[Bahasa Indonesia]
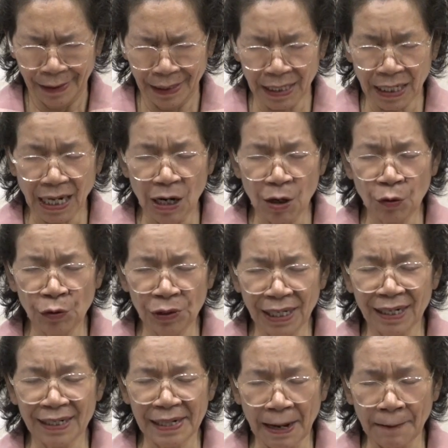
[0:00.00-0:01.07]
Engkau
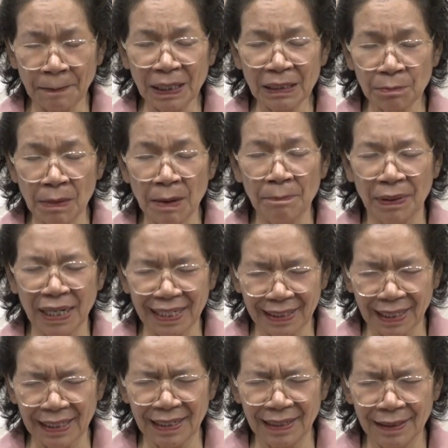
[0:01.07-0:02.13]
yang dapat
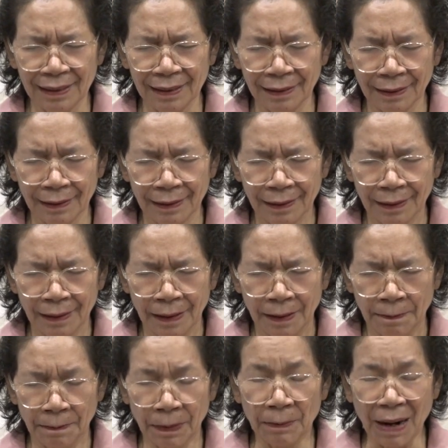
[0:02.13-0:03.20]
memberikan
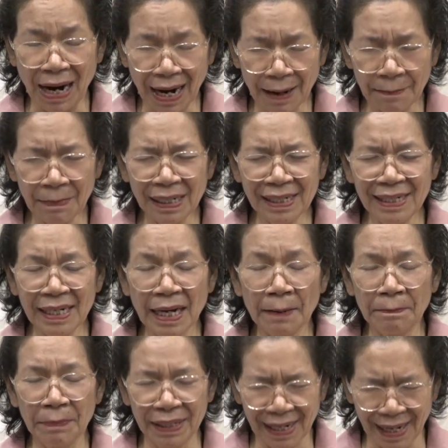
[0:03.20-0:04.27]
pemahaman
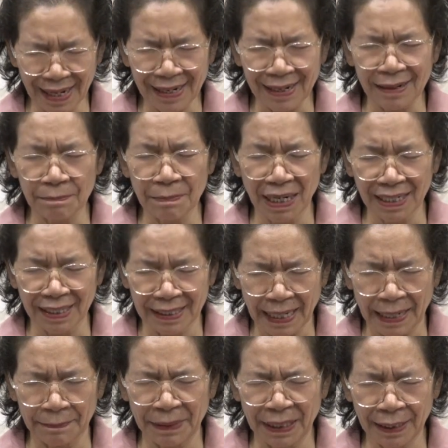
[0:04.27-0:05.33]
yang benar bagi
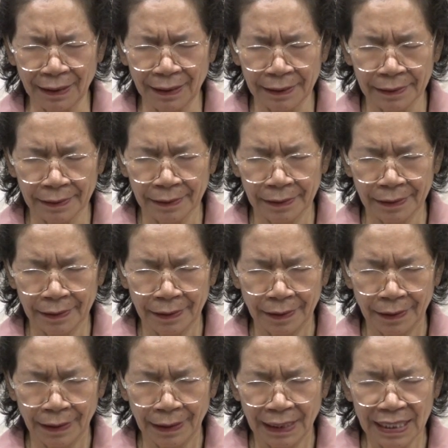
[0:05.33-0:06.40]
kami,
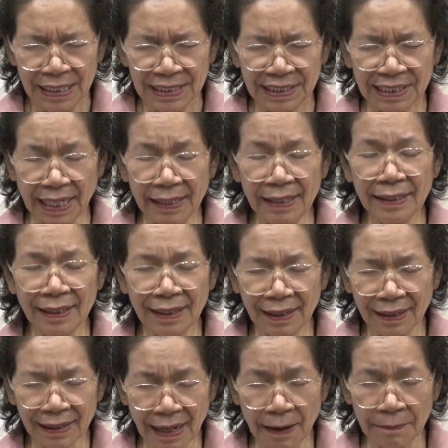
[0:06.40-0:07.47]

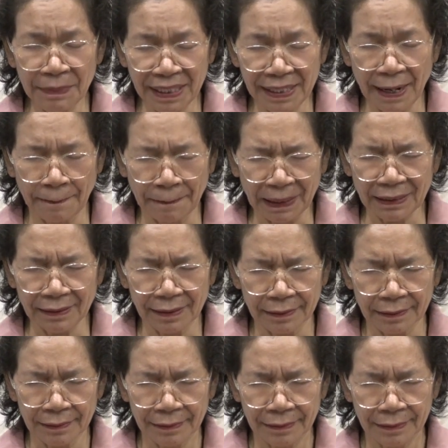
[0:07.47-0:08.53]
sehingga kami dapat
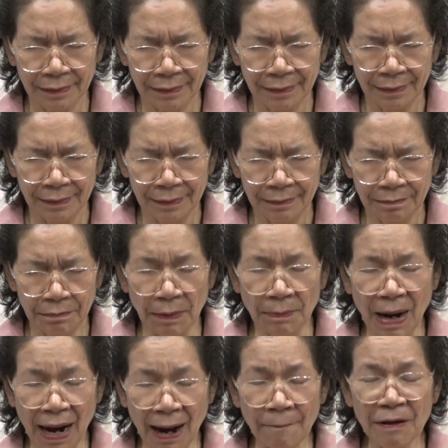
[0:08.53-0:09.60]

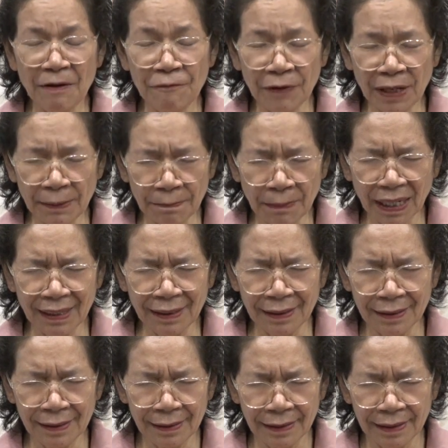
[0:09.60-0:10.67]
memahami
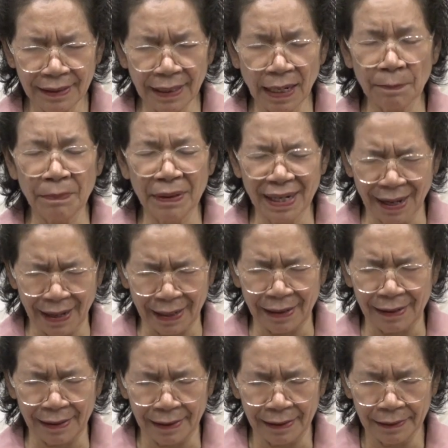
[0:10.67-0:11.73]
firman yang
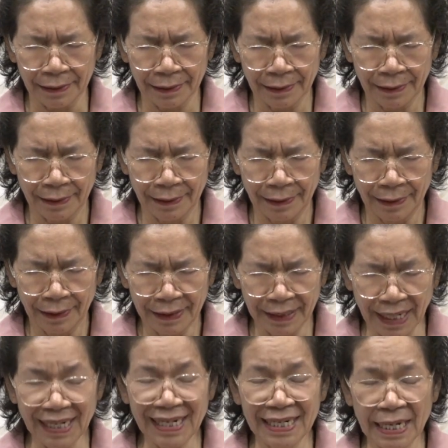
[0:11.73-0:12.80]
benar
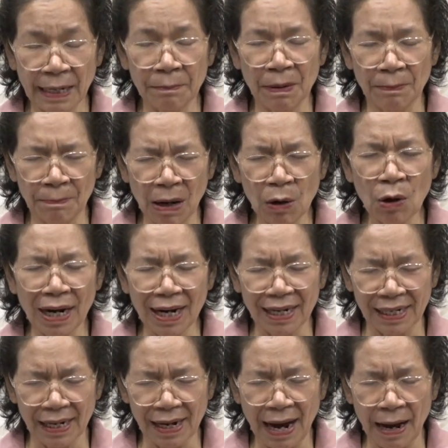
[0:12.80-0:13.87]
dan yang membawa
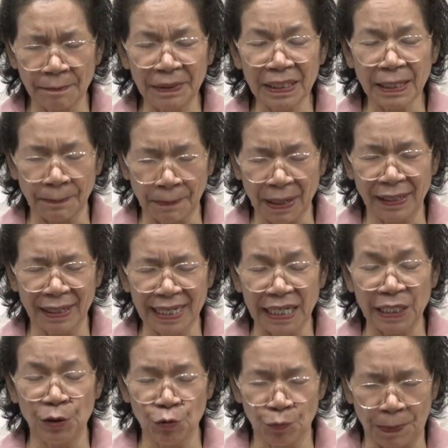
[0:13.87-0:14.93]
kami kepada
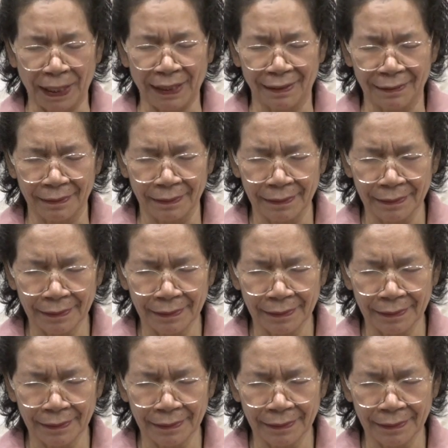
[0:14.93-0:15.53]
kehidupan.